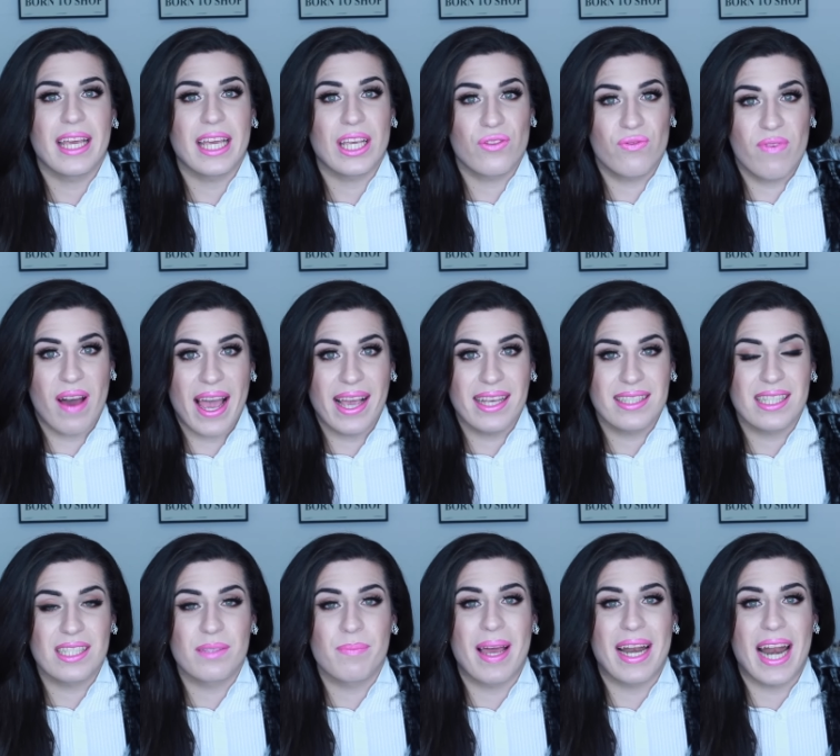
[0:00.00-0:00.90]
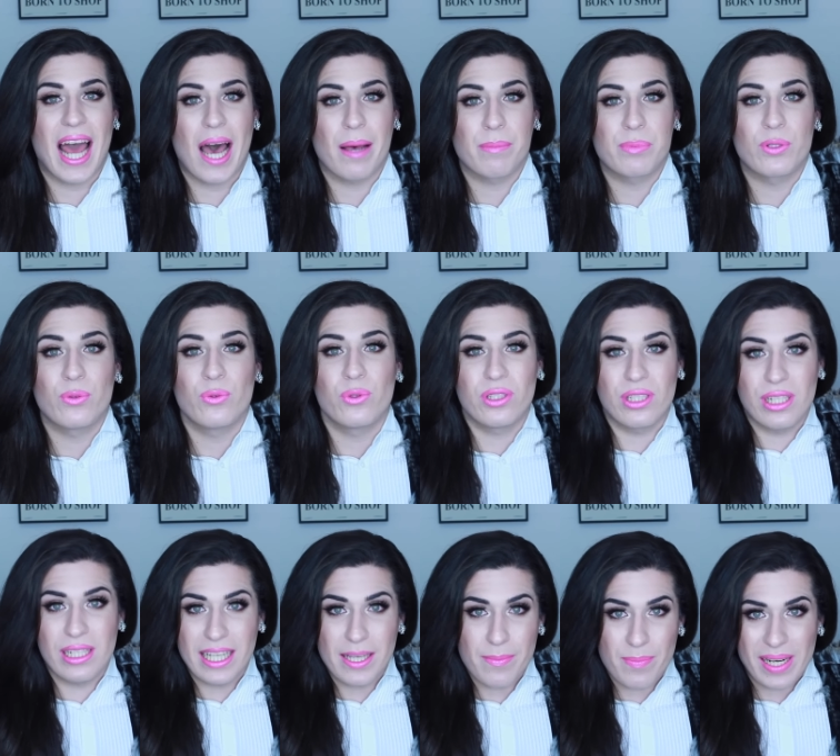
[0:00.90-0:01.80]
Ich weiß, dass meine absolute
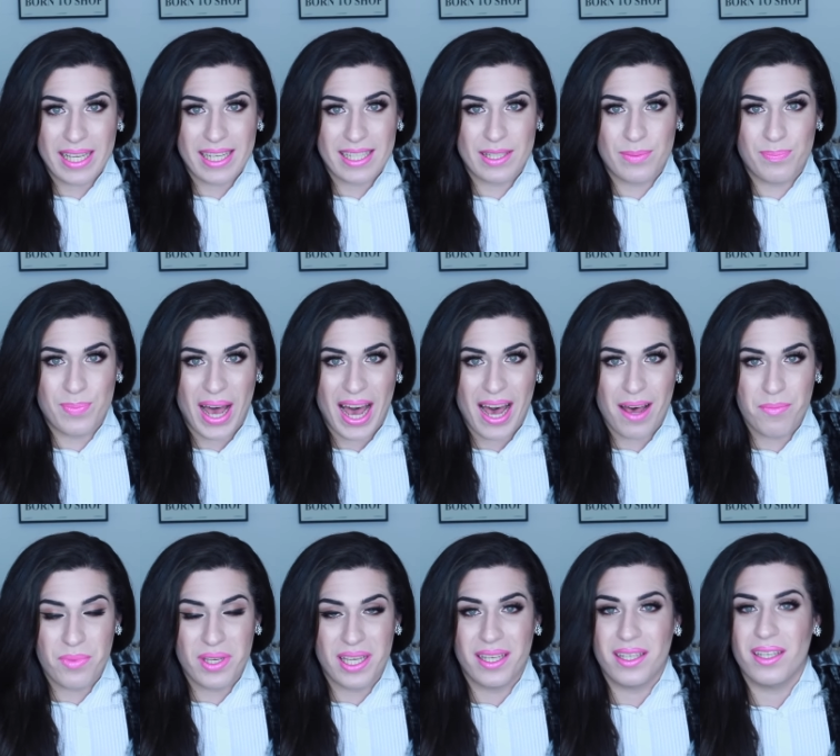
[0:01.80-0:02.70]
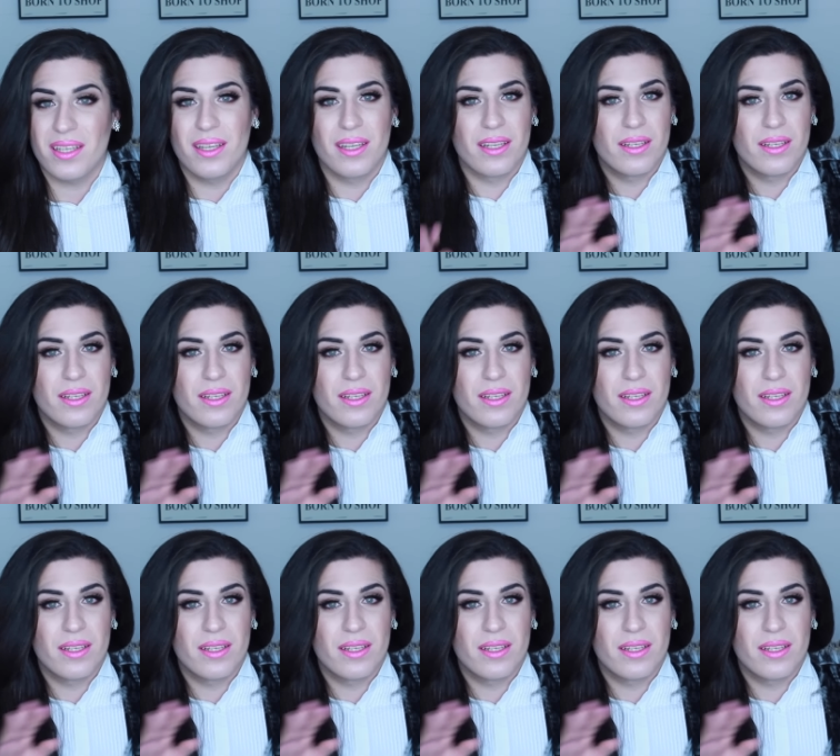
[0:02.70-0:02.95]
Lieblings-Barbie